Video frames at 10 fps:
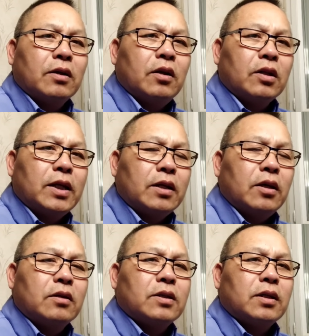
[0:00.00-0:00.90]
nhớ tới
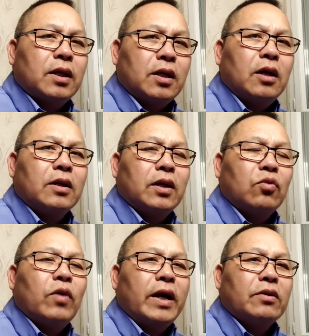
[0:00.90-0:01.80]
chờ sẽ tới chờ chị
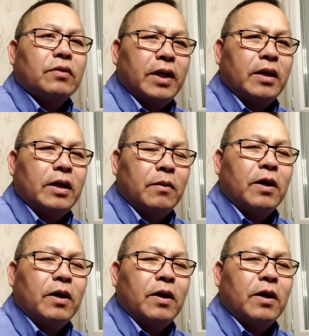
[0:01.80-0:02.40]
của hai trâu đây nào